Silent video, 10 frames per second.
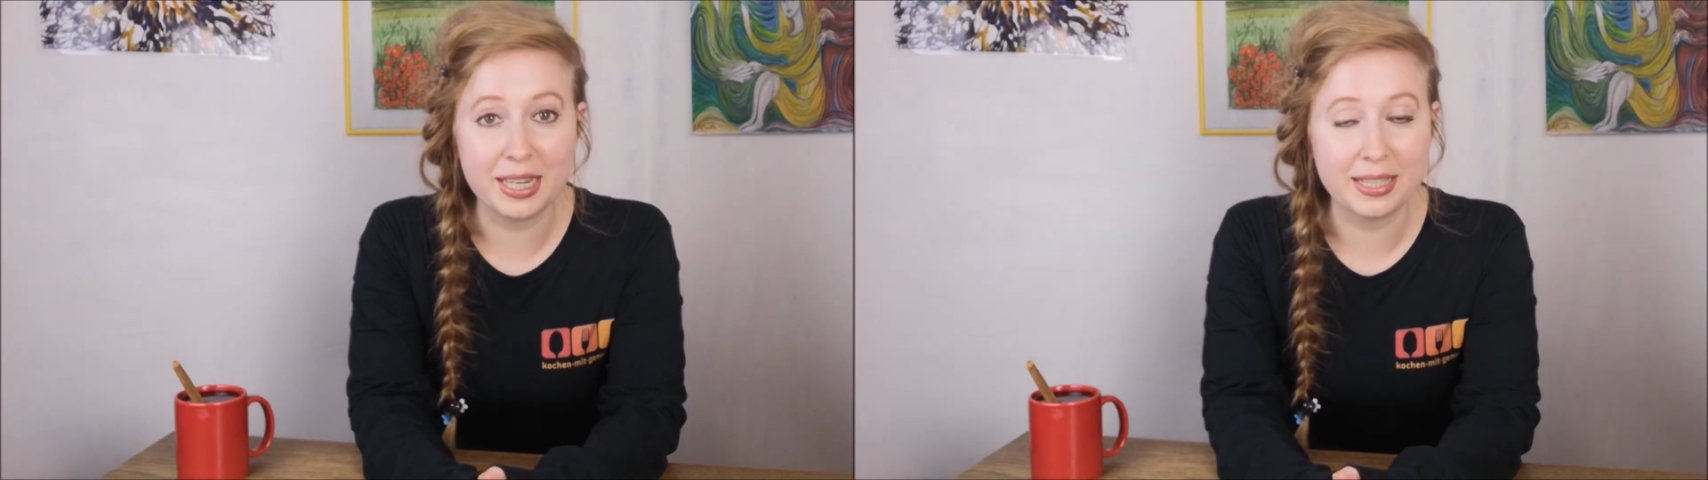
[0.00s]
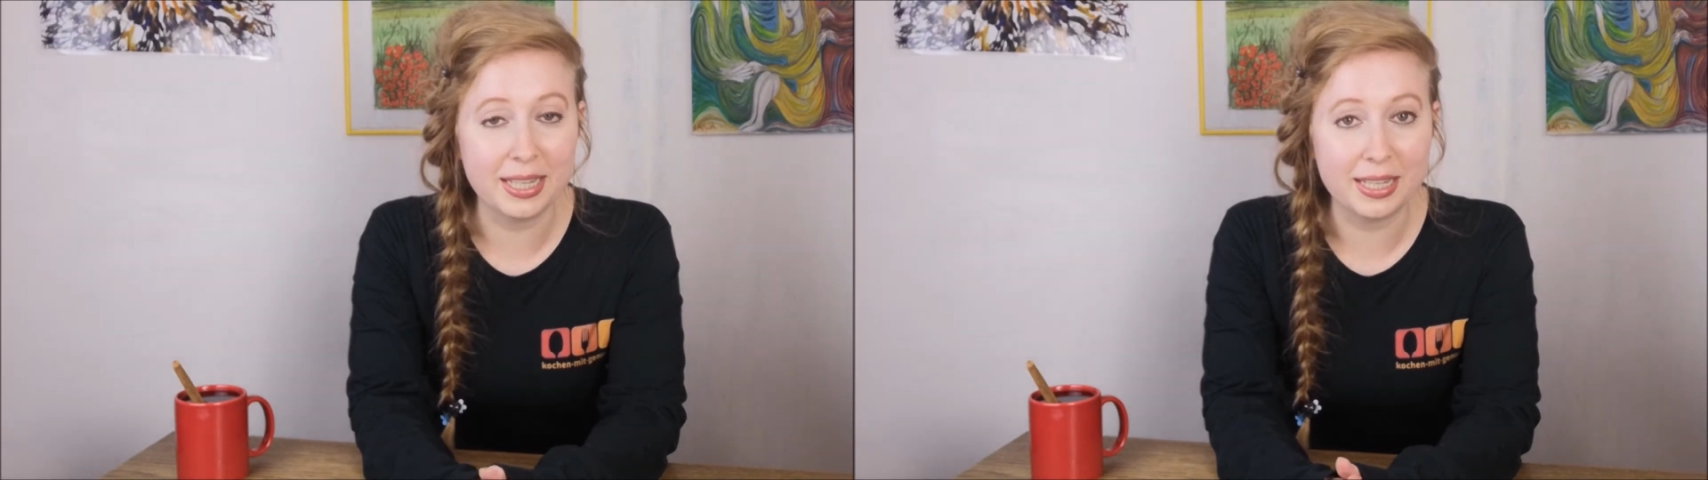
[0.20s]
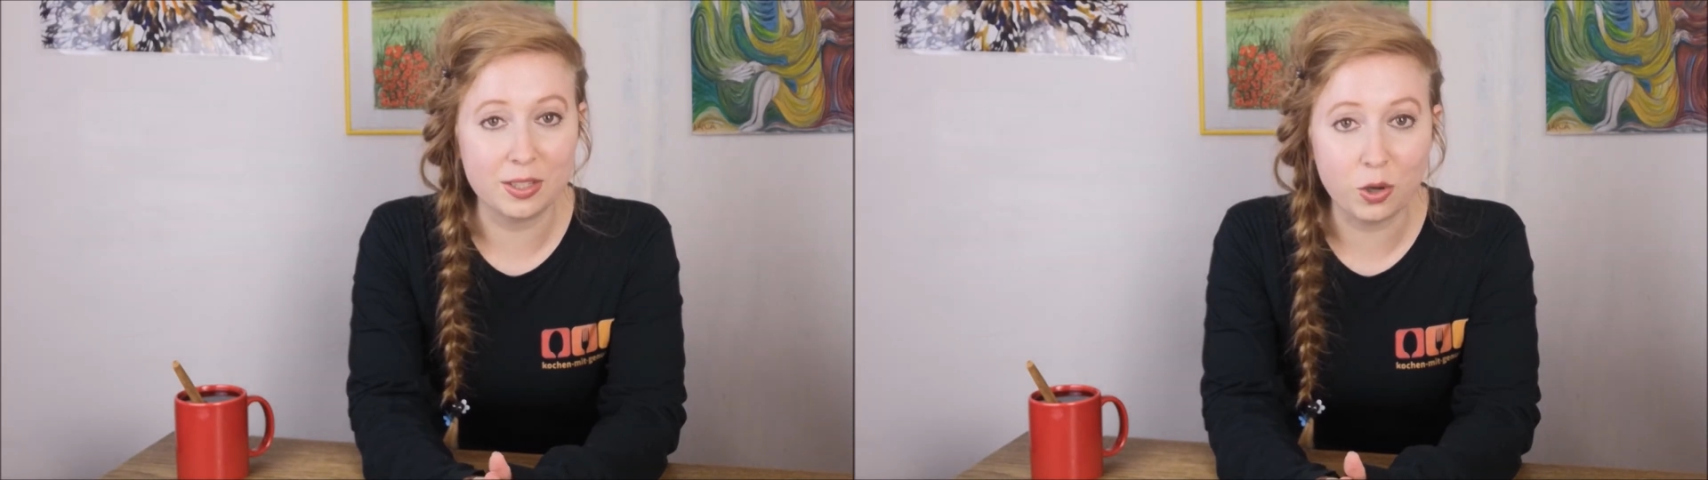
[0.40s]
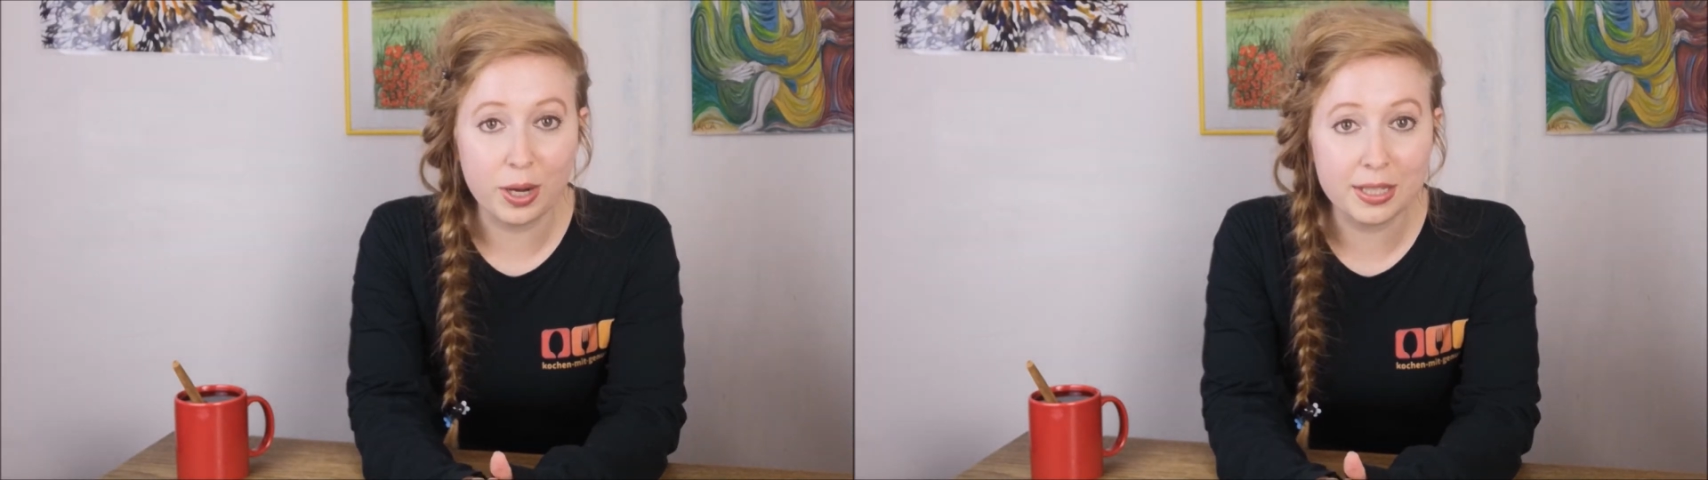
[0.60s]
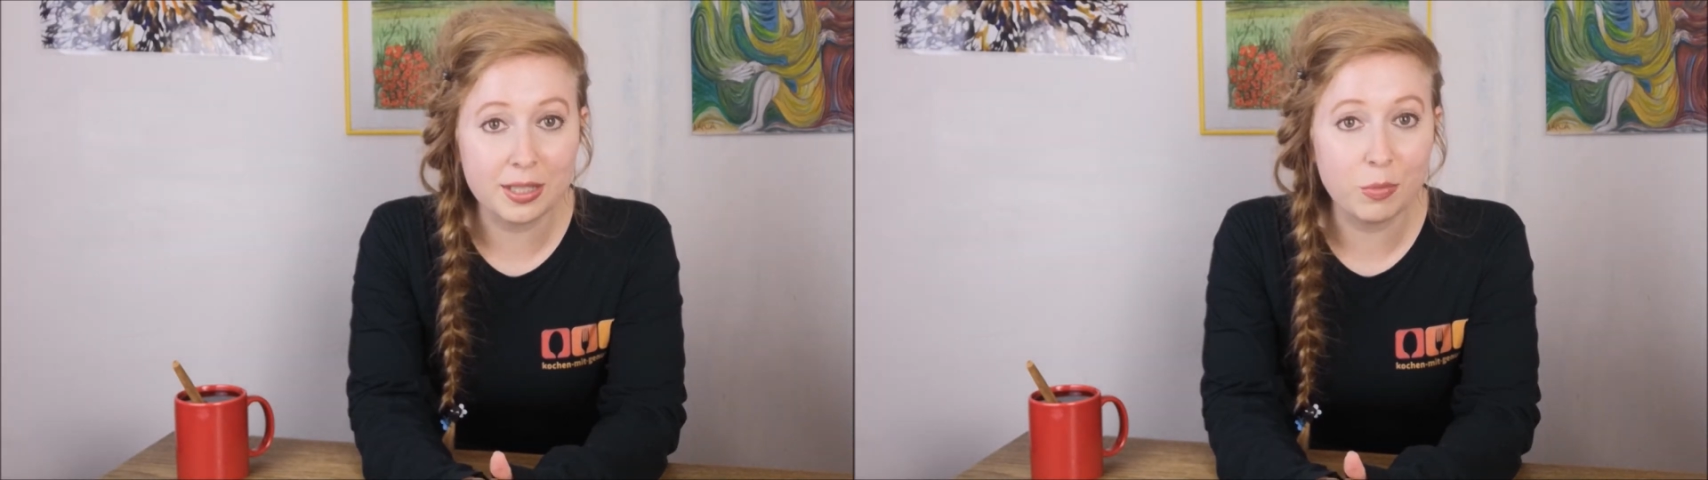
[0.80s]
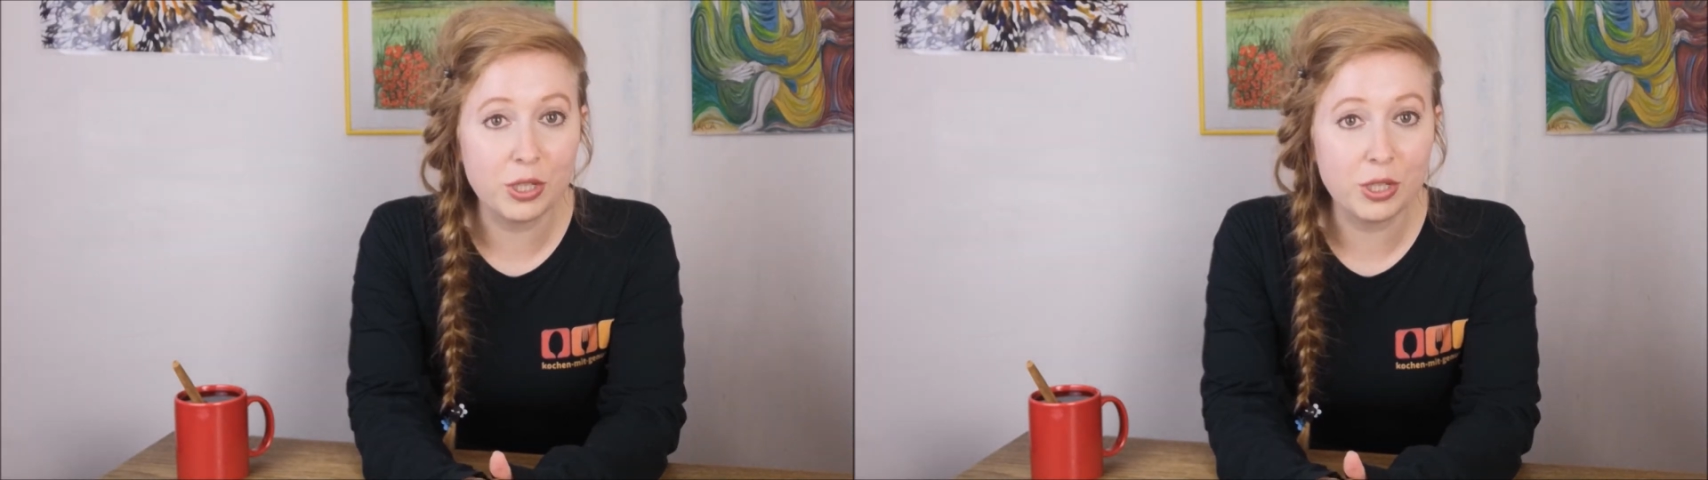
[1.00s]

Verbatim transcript: dass ihr das teuerste